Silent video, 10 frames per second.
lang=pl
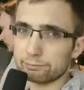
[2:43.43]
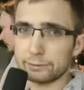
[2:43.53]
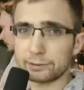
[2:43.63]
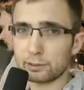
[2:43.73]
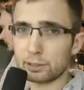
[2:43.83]

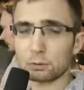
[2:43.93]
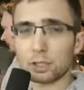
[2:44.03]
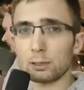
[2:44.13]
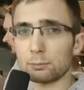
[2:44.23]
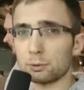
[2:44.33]
pistoletu,
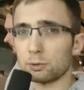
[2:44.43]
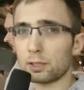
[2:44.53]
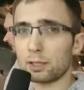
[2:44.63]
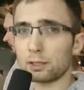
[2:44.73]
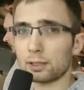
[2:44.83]
karabinu,
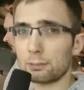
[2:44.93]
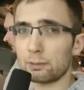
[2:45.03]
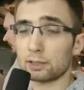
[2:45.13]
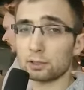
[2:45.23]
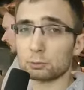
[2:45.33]
a
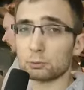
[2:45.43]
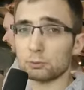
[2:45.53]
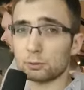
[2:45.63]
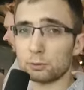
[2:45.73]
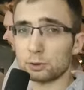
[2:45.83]
kamery.
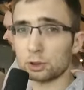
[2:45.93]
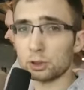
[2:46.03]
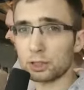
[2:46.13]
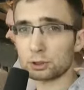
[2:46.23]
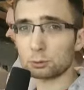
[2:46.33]
Jesteśmy
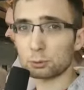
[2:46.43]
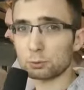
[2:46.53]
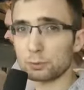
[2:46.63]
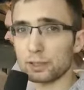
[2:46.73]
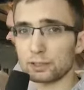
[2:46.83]
dziennikarzem,
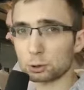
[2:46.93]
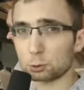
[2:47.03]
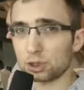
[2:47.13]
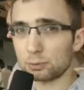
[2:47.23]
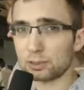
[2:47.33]
który biega za
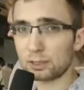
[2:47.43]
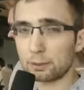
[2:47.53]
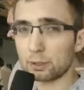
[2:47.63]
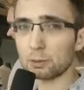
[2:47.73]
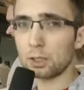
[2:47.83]
żołnierzami z
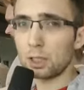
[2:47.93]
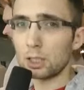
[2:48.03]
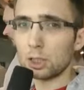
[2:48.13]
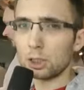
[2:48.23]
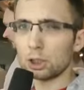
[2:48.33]
kamerą
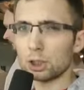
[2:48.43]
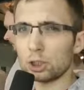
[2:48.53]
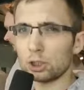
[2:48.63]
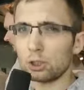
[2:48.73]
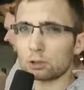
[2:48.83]

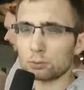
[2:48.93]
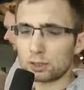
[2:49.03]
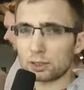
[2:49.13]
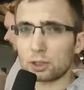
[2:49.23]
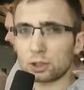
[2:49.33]
i o, tym,
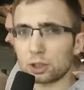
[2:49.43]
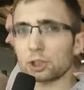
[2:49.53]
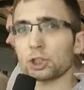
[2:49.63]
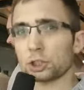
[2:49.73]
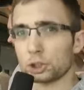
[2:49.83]
tej, o tej
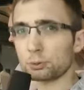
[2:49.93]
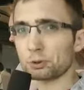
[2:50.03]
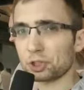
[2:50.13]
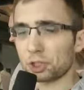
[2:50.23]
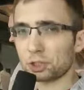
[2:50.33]
grze też dzisiaj
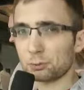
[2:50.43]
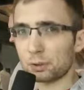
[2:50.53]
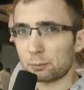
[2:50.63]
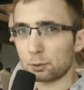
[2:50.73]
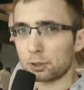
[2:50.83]
przeczytacie na,
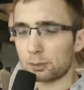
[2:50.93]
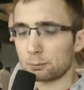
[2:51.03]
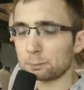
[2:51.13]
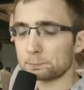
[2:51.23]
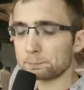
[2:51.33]
na
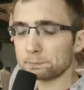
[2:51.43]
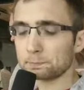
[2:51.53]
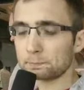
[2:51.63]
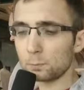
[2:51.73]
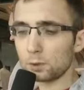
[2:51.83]
Poligami.
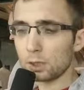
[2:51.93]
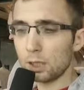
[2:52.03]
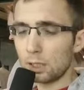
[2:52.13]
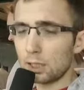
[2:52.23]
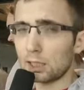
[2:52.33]

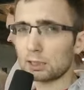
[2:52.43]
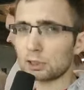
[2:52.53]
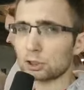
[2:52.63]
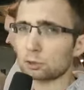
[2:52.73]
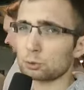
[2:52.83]
A
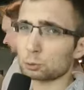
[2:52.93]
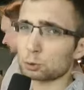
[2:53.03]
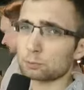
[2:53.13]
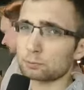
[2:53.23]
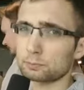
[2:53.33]
także, no
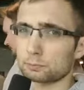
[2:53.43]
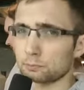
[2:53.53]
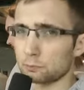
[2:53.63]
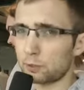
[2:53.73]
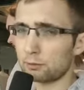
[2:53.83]
cóż,
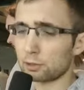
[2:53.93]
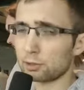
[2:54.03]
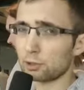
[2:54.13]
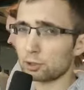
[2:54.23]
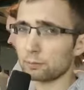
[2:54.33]

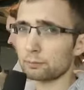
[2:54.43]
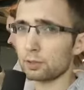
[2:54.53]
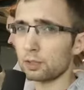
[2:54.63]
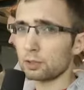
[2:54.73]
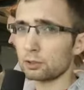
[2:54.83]
najważniejsze,
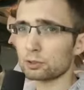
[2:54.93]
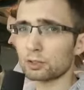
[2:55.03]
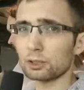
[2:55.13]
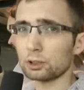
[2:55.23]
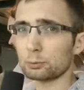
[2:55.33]

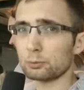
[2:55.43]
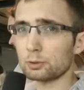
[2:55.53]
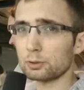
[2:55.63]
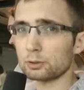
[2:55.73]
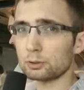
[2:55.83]

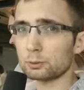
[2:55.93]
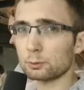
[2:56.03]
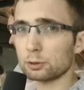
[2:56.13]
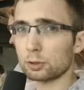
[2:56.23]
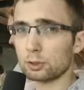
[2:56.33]
Dostaliśmy
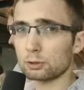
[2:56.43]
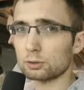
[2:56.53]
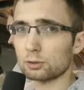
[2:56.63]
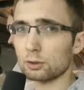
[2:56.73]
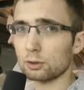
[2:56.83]
swój
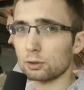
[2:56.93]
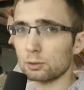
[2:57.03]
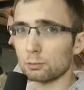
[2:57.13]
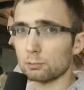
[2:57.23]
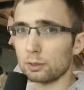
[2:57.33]
kod
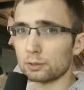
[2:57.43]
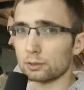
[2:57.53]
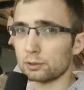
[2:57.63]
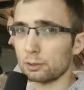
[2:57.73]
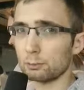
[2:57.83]
do
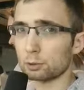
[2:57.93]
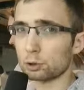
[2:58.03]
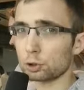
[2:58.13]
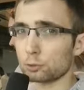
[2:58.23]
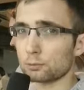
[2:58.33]
bety Diablo
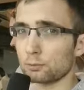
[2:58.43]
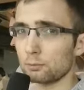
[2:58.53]
3.